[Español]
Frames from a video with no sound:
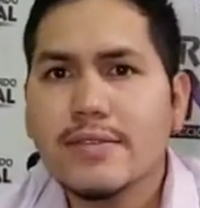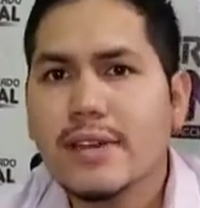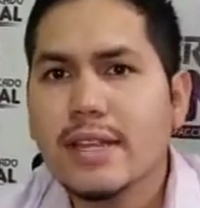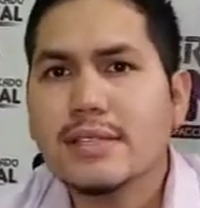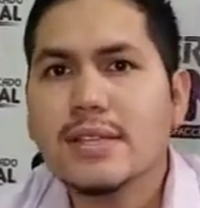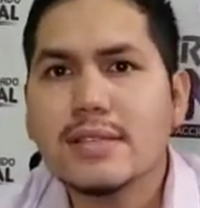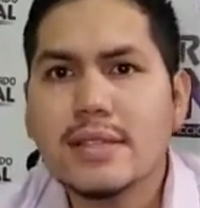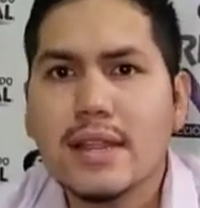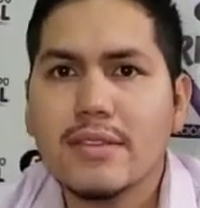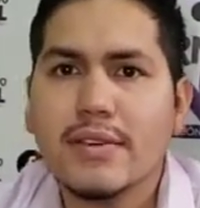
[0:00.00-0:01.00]
y diferencias
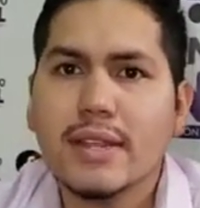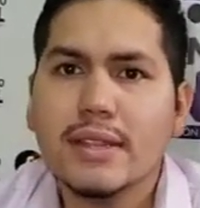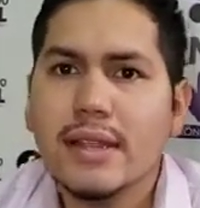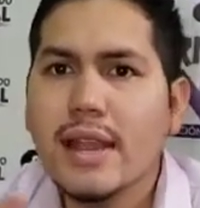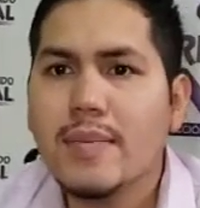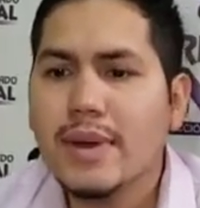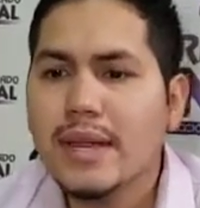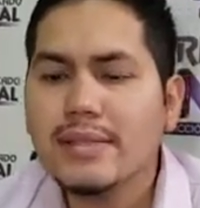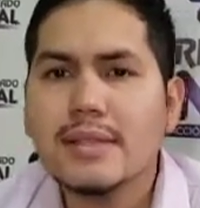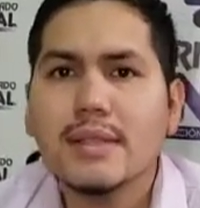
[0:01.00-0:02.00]
de las diferentes
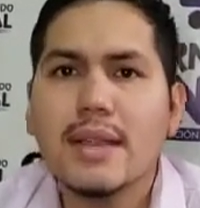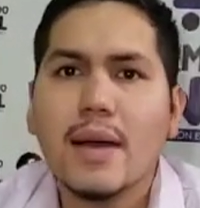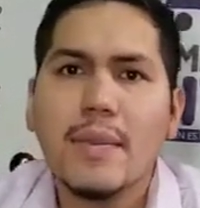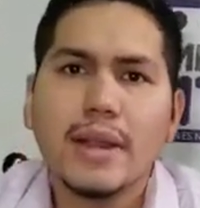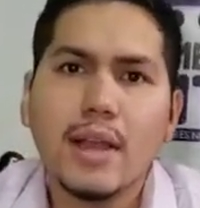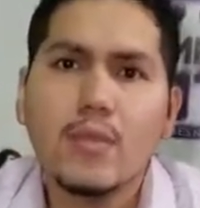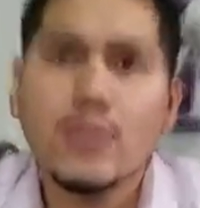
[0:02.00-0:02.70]
lámparas de la marca